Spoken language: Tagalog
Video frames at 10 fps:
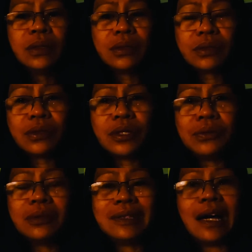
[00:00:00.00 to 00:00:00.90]
So
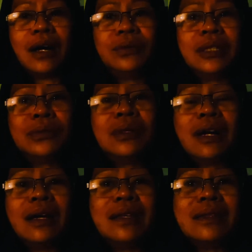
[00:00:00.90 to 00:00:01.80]
itong tao na to
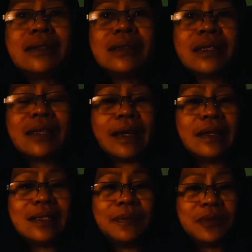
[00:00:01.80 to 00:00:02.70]
guys, nasa
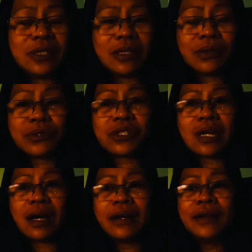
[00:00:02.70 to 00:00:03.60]
isip ko
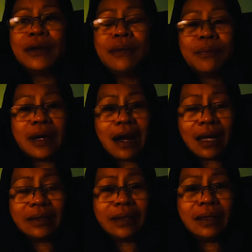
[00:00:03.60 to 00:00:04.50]
siya
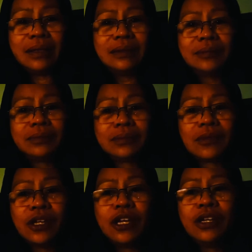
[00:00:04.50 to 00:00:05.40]
parati.
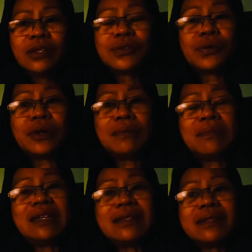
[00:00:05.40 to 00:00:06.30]
So it
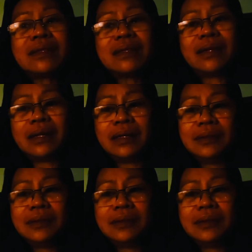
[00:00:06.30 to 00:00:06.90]
means na